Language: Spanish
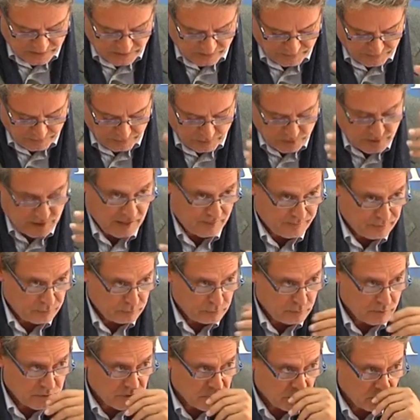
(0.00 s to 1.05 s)
servicios, el
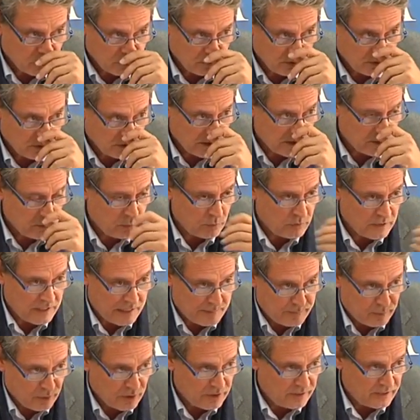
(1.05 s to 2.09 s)
capítulo segundo, que incluye
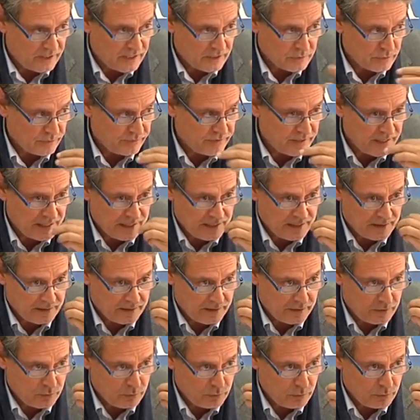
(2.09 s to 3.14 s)
la política social,
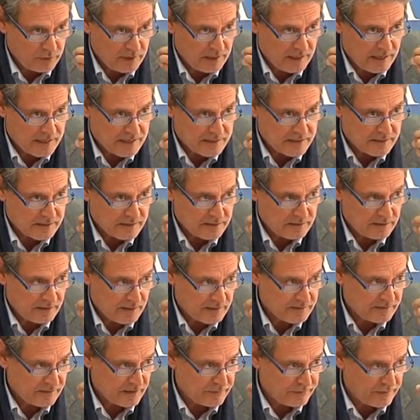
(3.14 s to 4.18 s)
que incluye las,
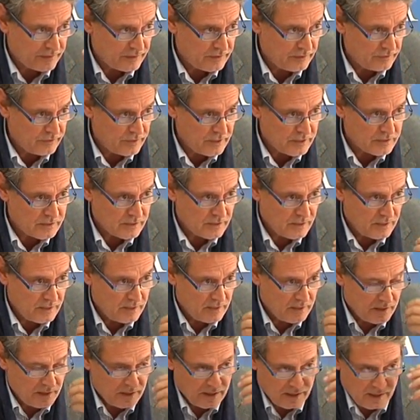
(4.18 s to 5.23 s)
las transferencias
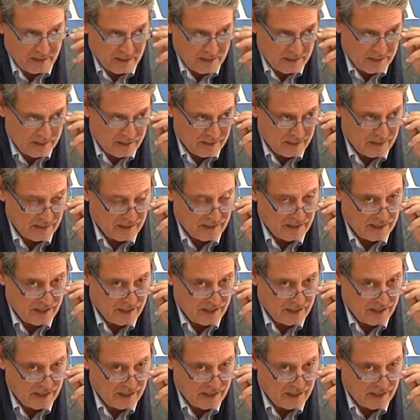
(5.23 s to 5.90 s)
a,